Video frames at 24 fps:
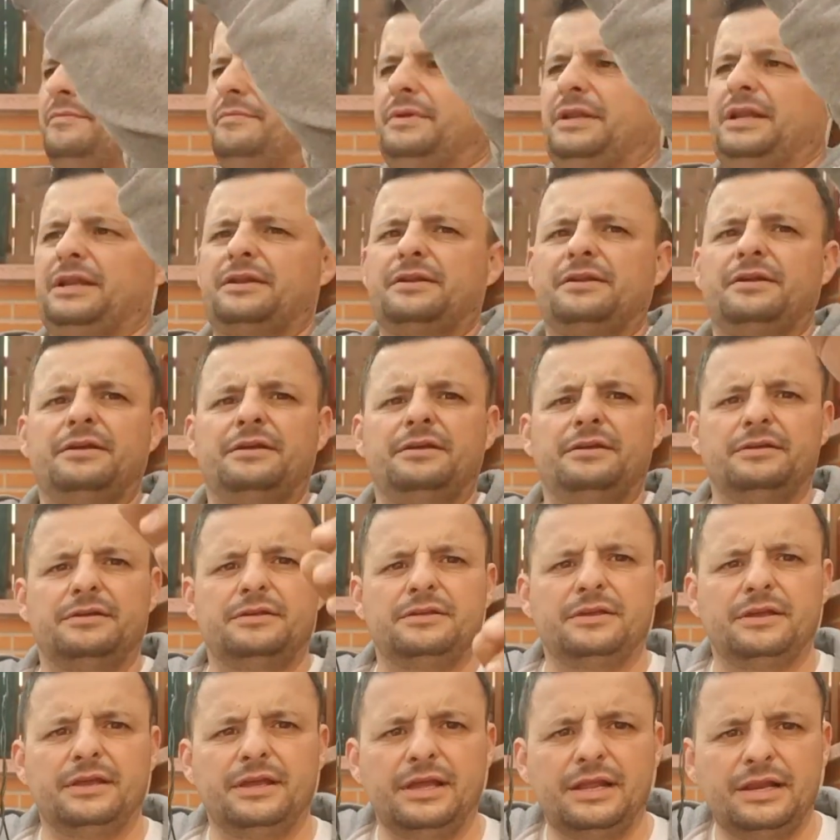mirad
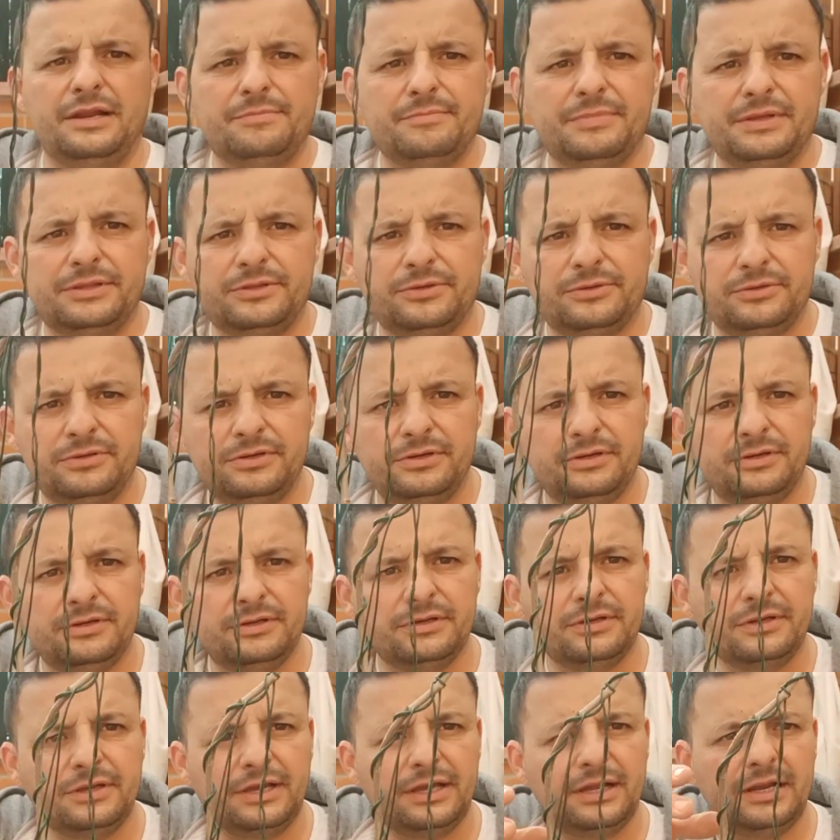el invento
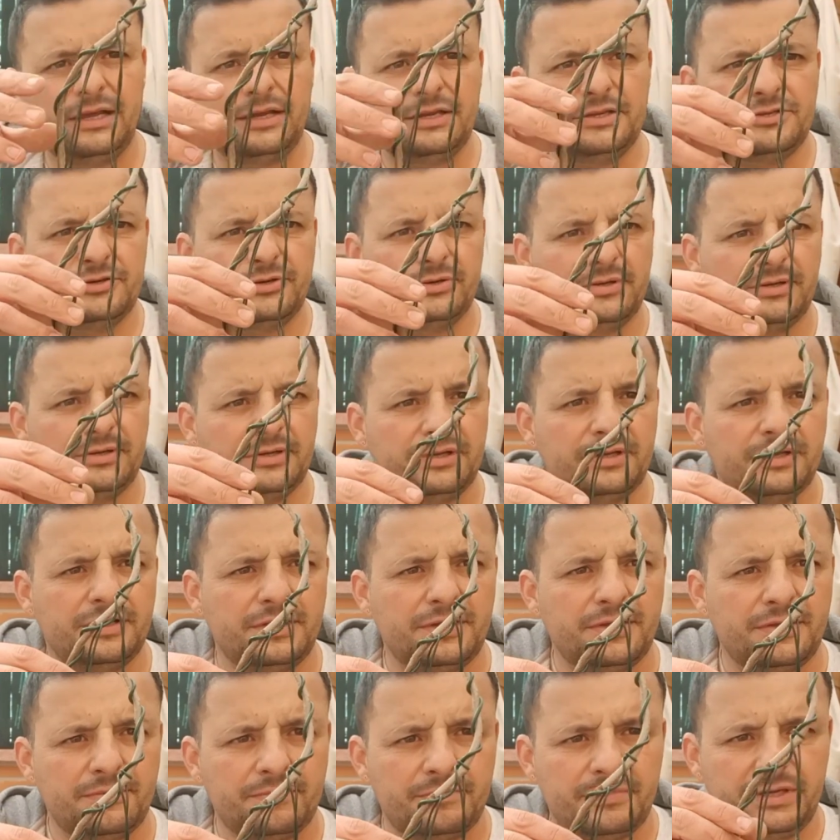que le he hecho.
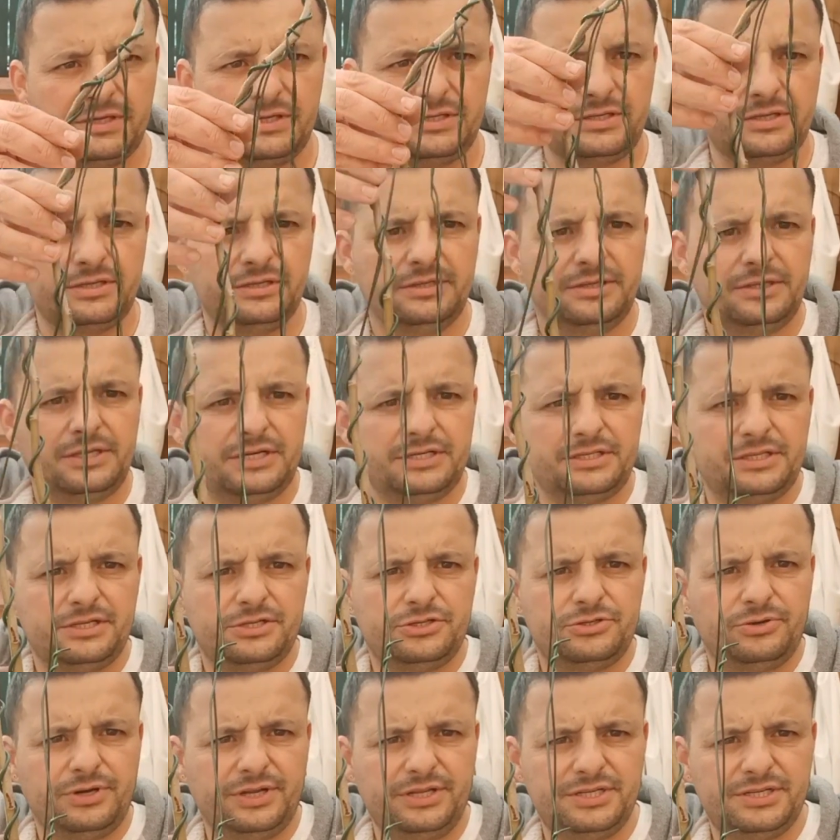¿Veis? Tres
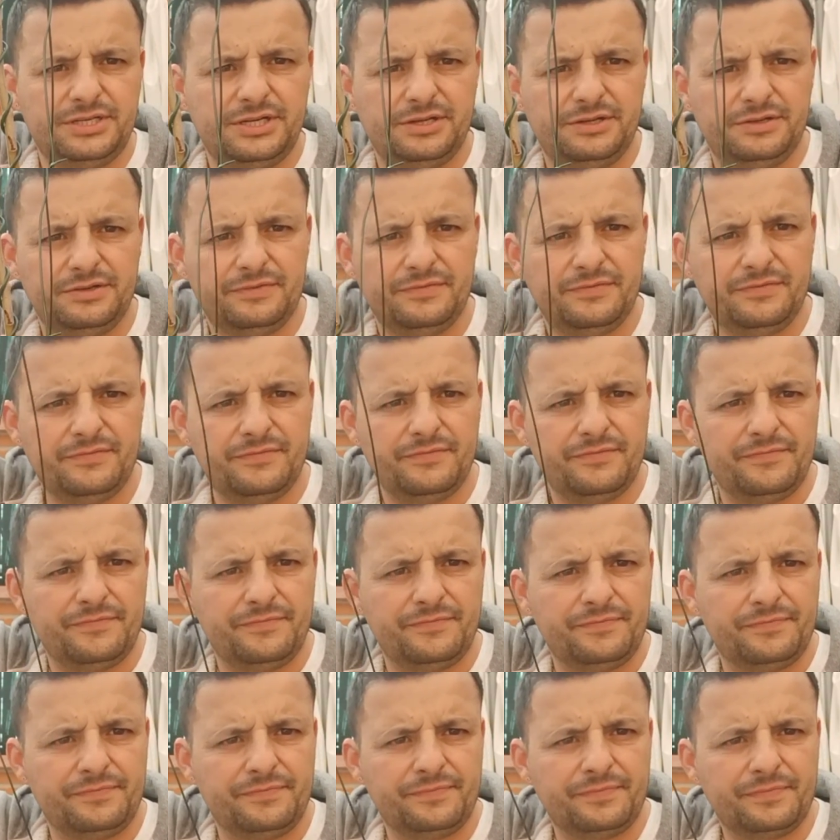tensores,
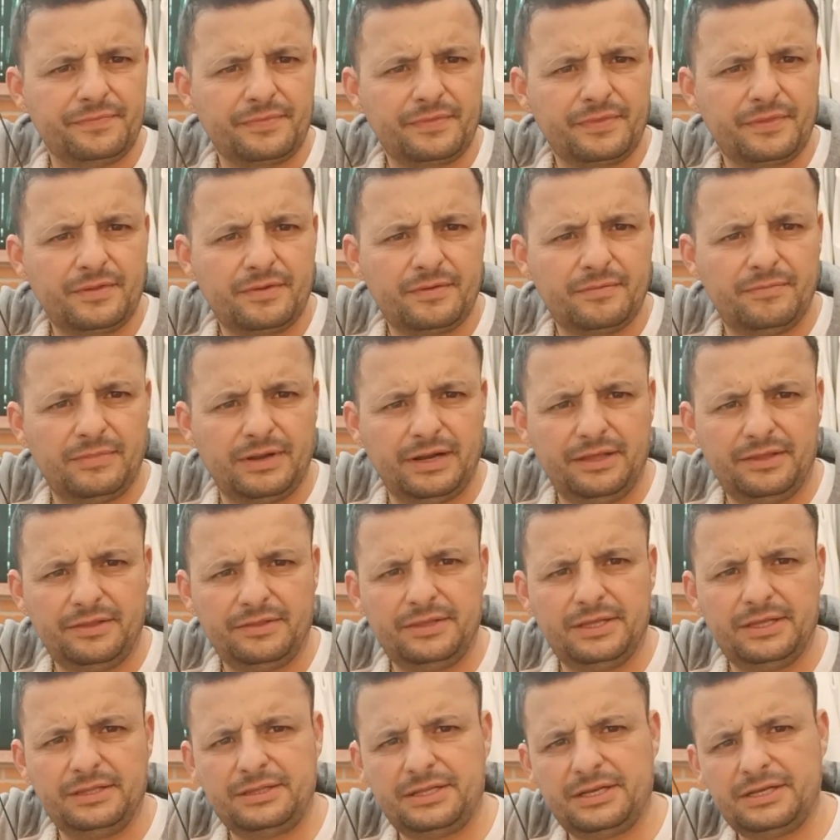¿vale?
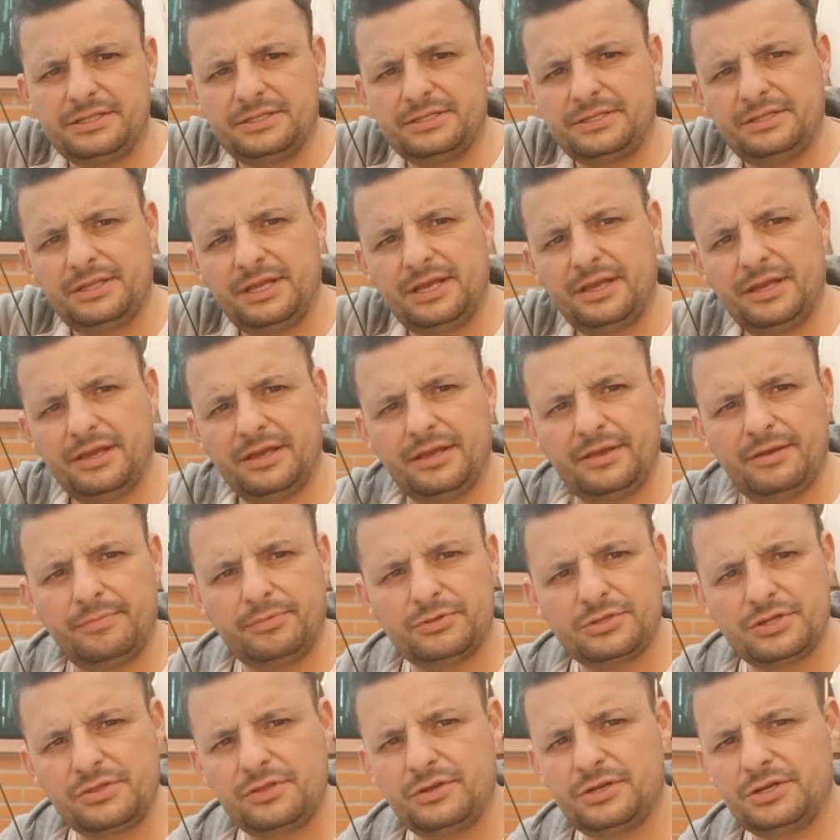De tres
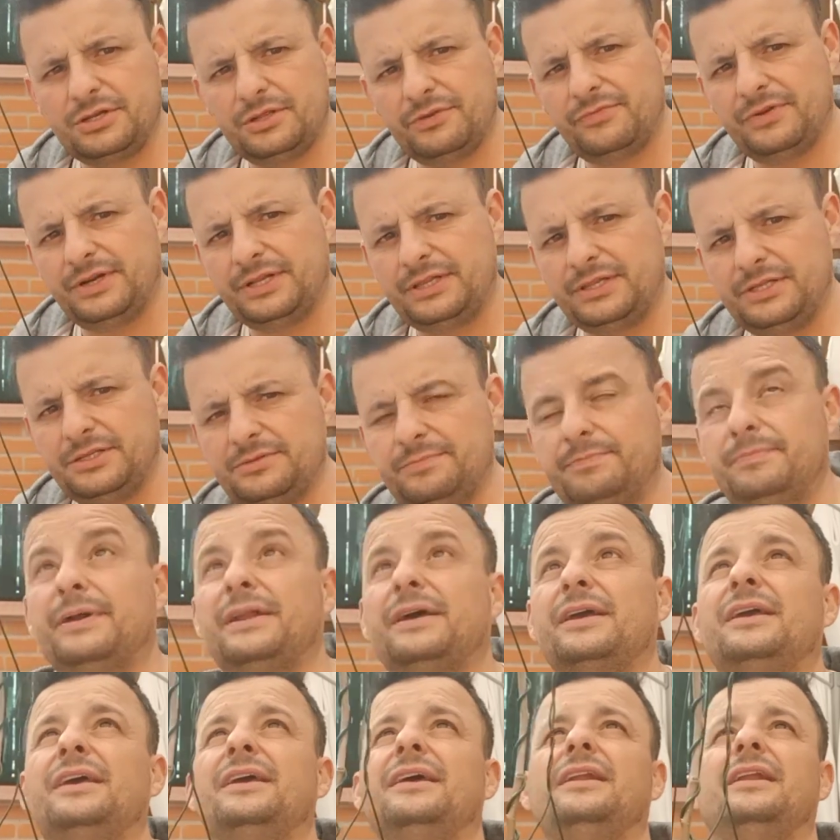posiciones diferentes
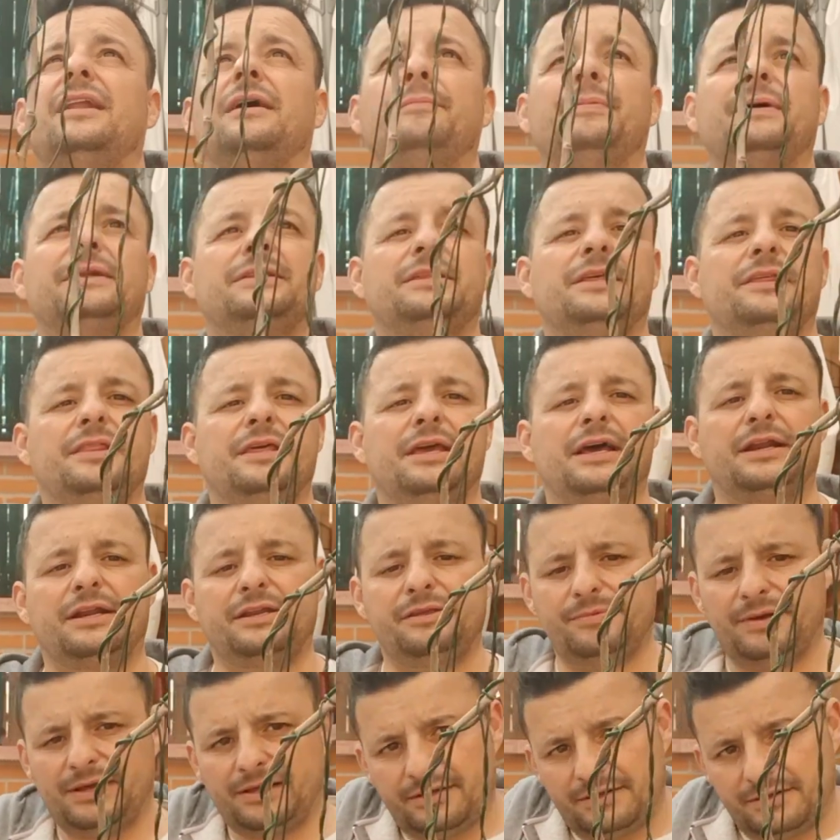para que la parte de
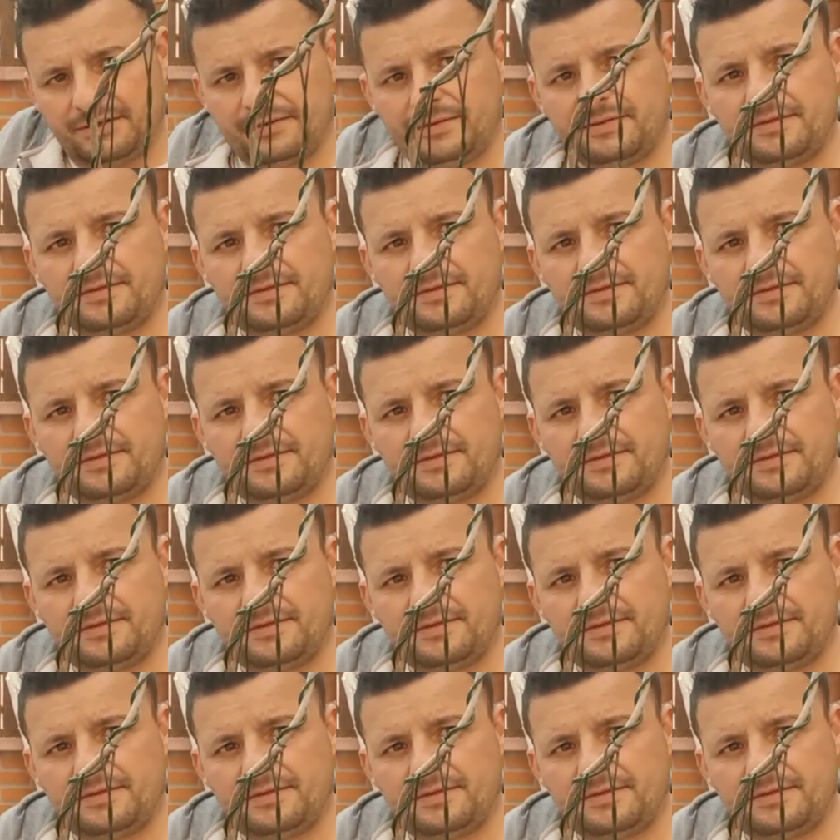arriba